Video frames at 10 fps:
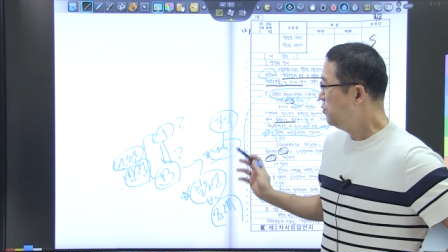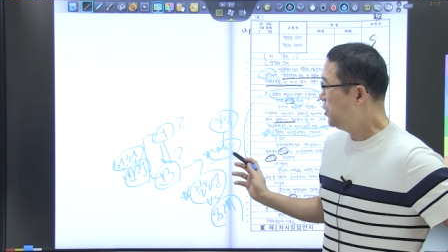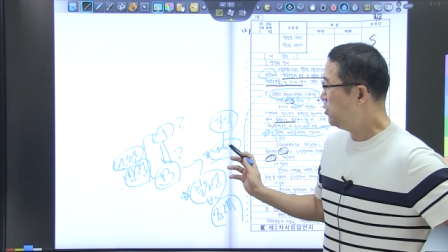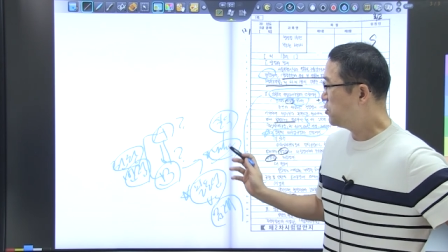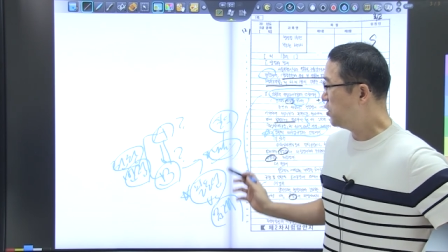
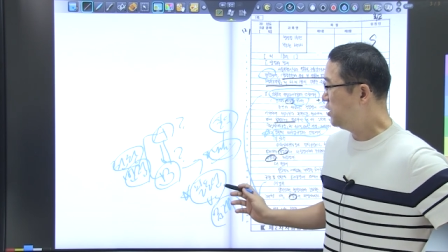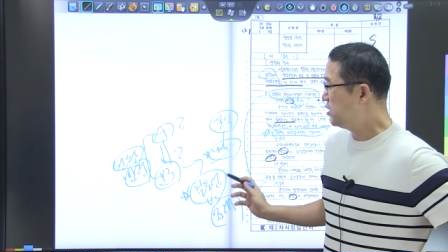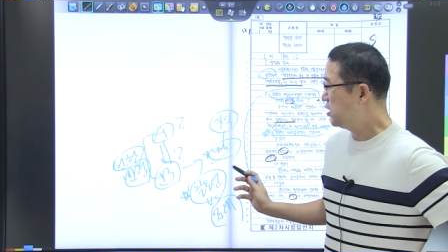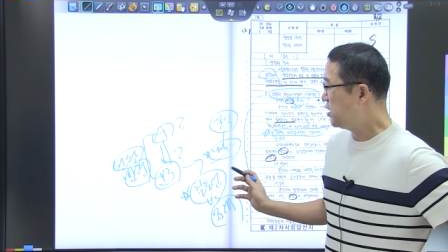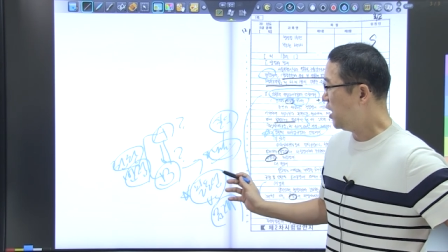필요성이
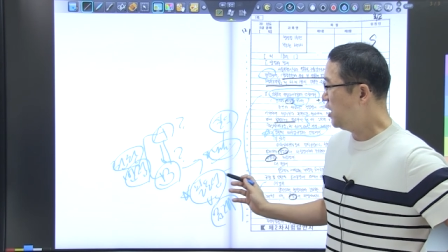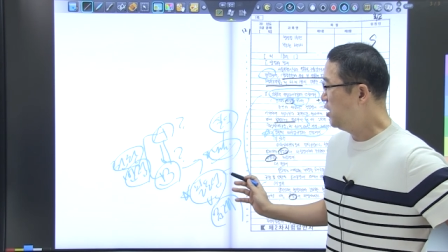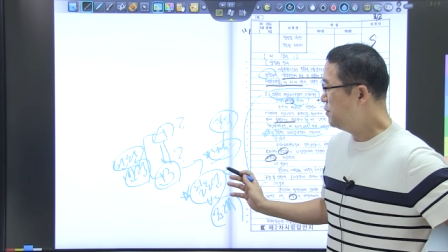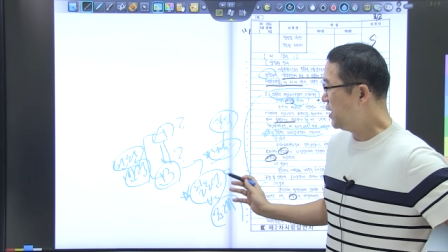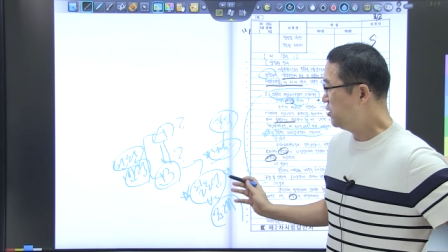있을 때
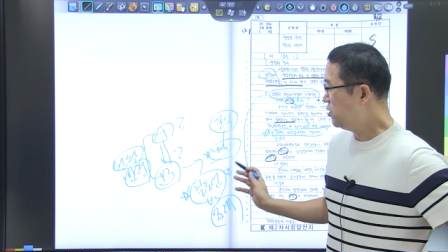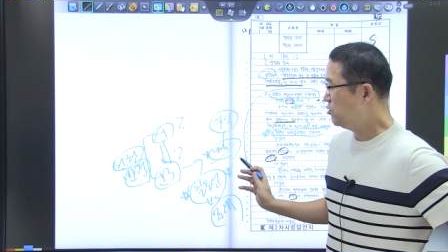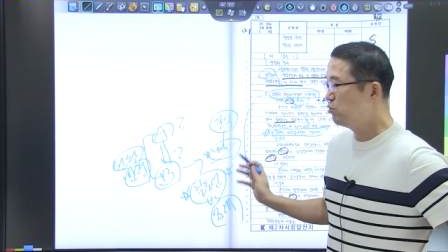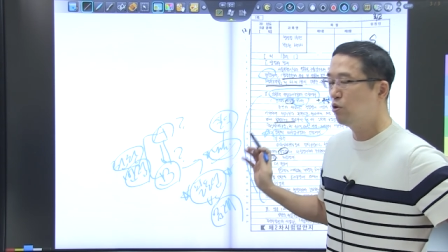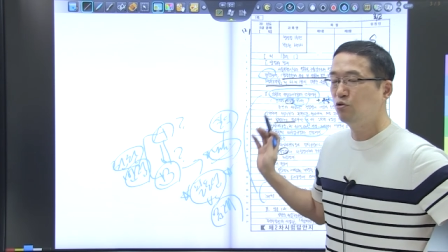일반적
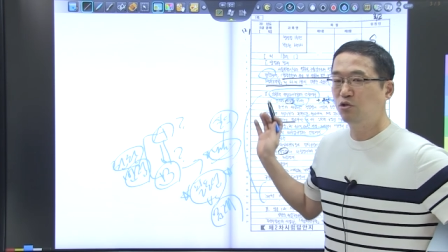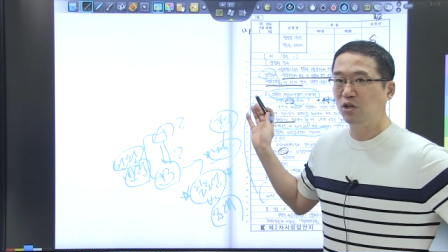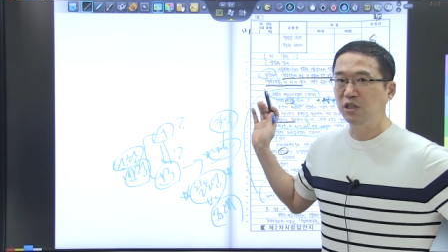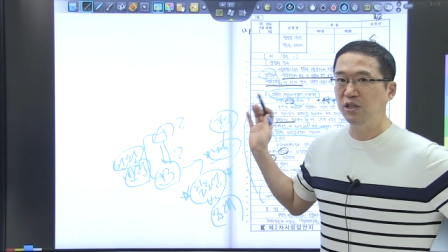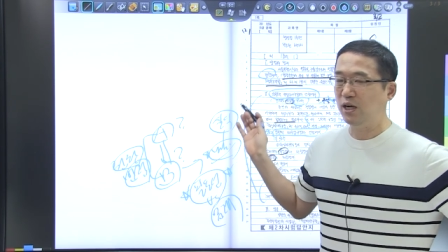수권
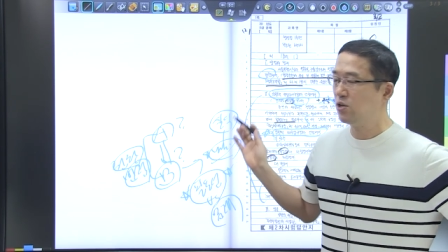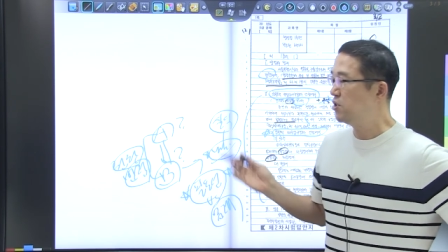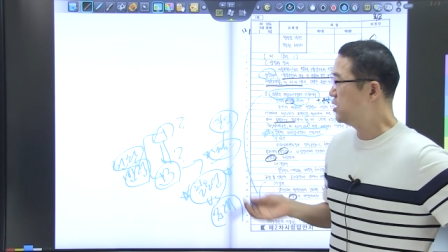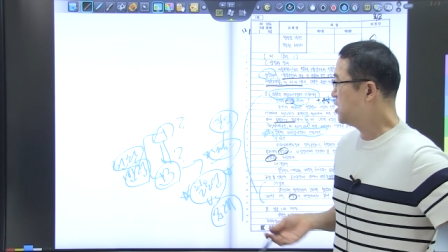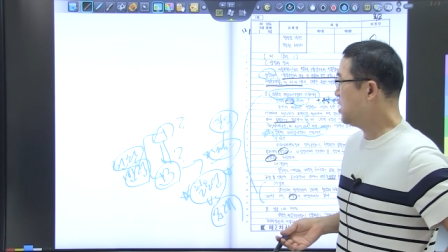규정을 인정할
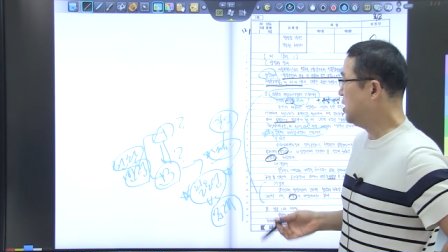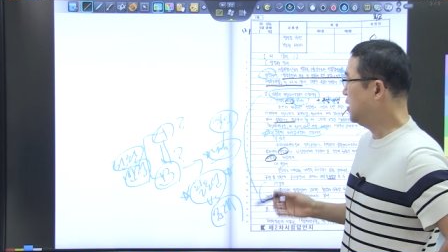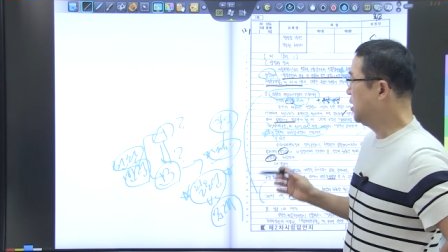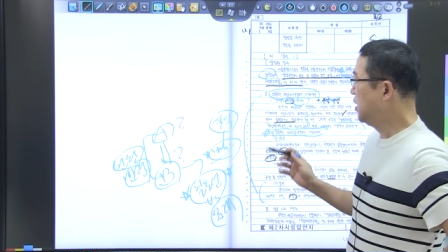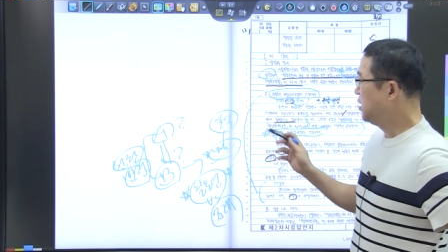것인가
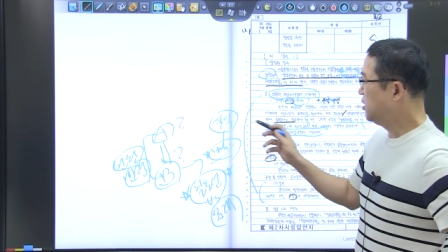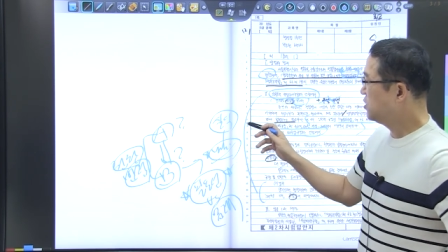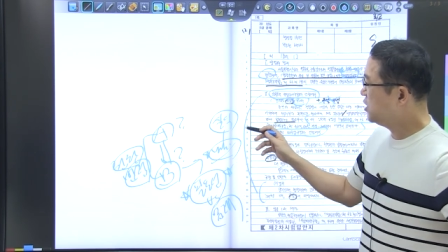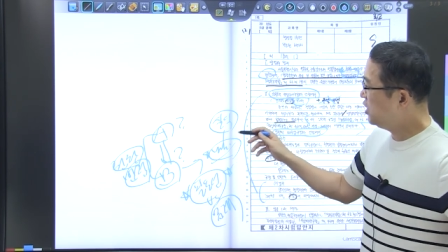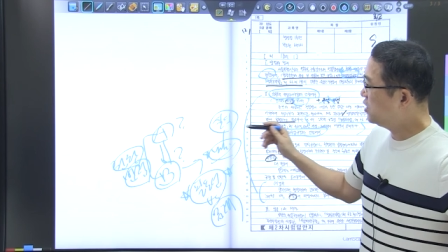이런
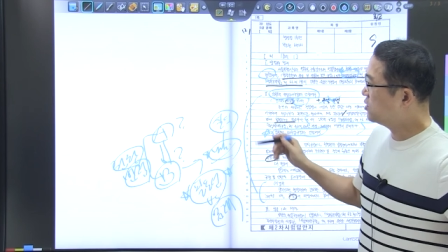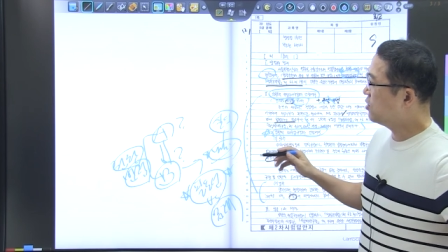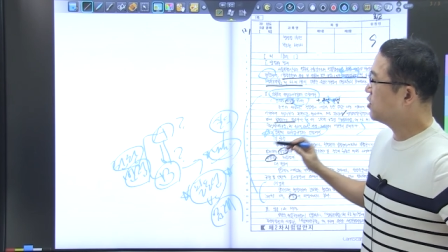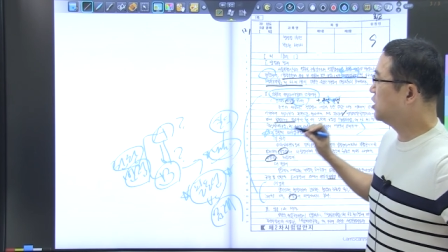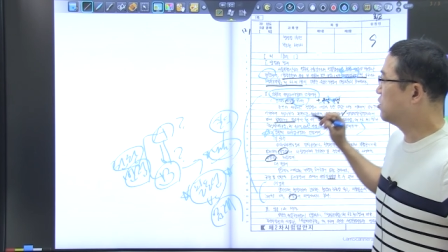시륵을
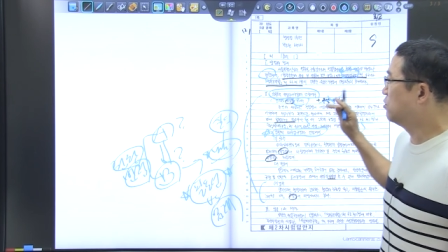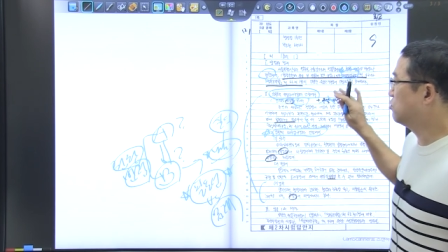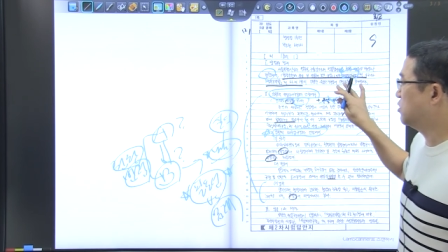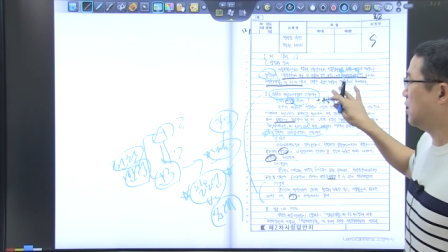정확히 적어주는